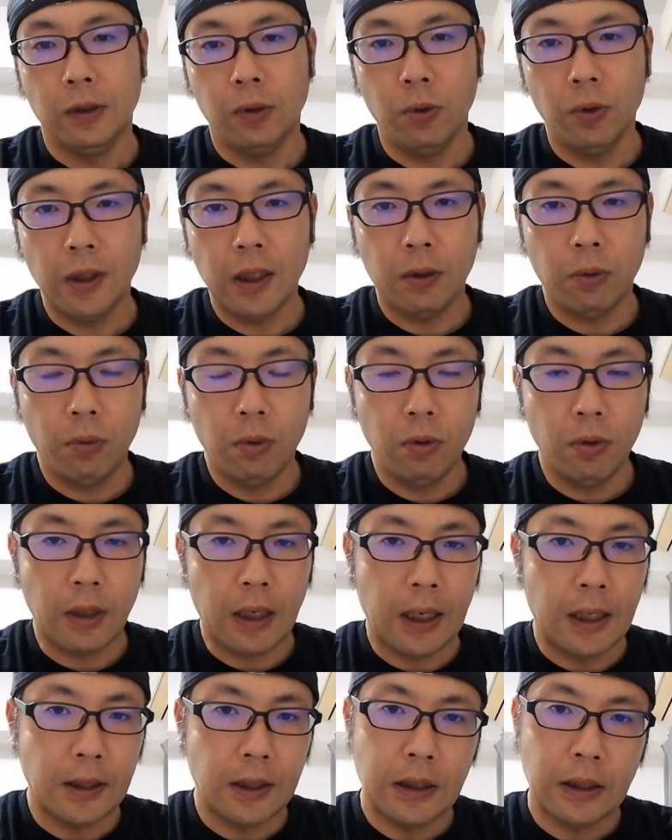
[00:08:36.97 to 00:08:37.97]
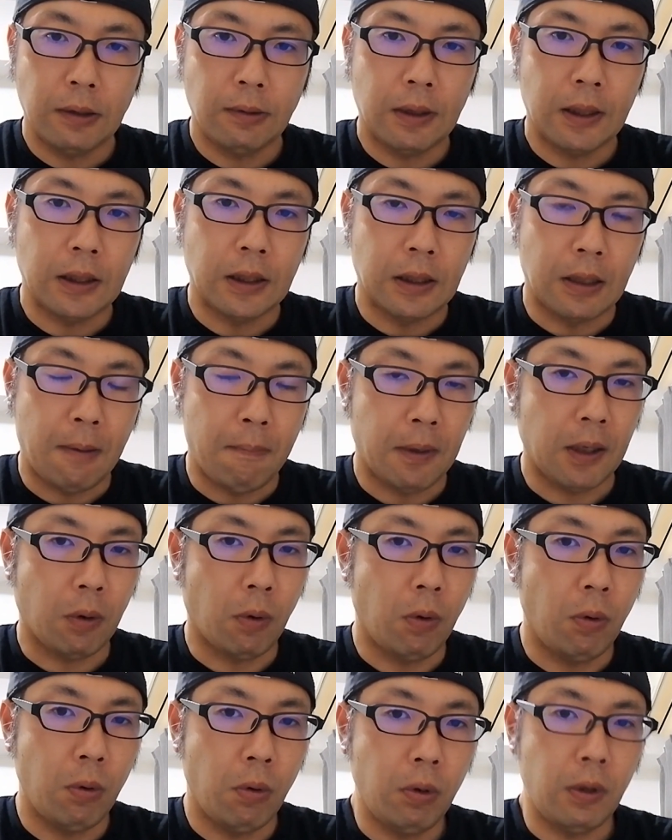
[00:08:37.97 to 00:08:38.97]
そういったところの解説はですね、また
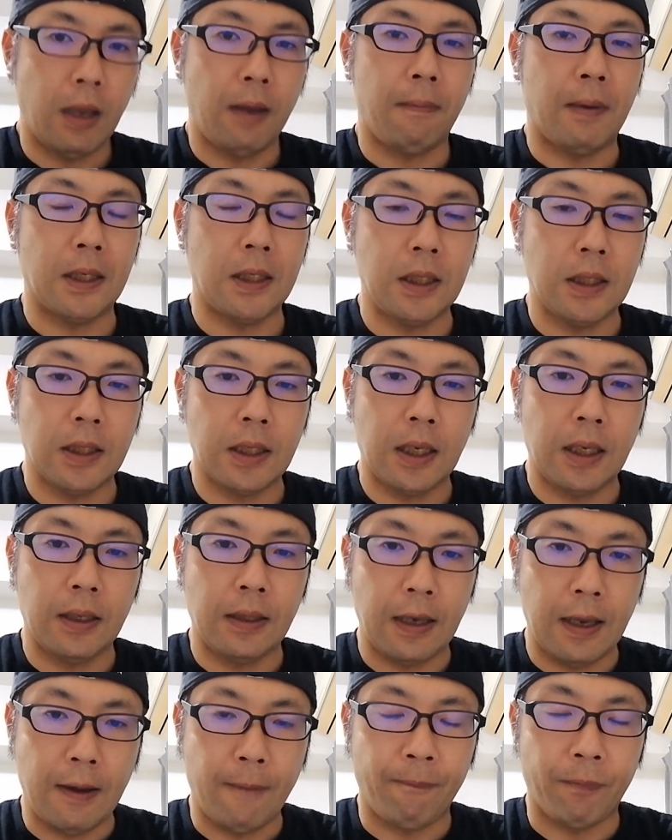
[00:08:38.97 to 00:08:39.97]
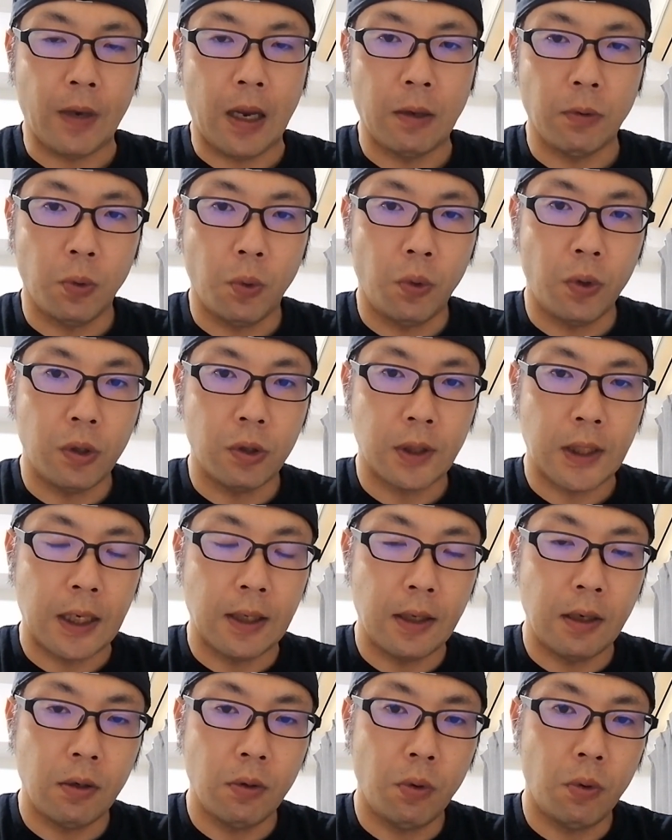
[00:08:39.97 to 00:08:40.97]
今後ね、マシンガンね、
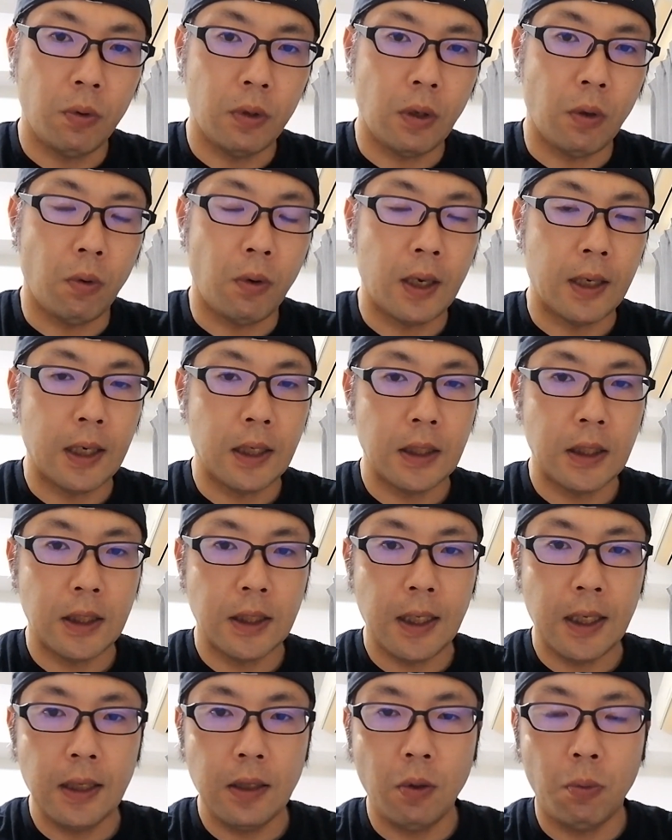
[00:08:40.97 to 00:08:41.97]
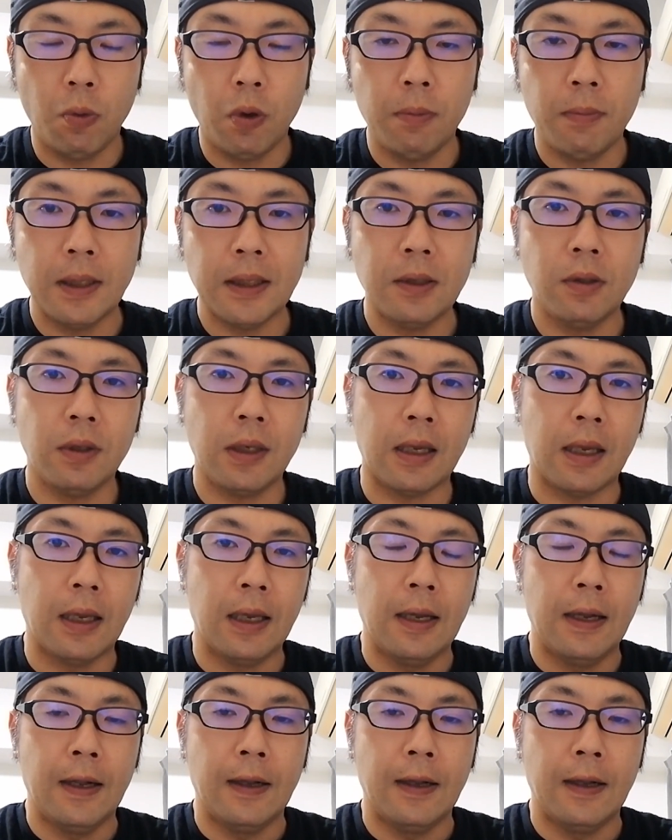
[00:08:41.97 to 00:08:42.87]
アウトゴーイングチャンネルの方でお話ししたいと思いますので、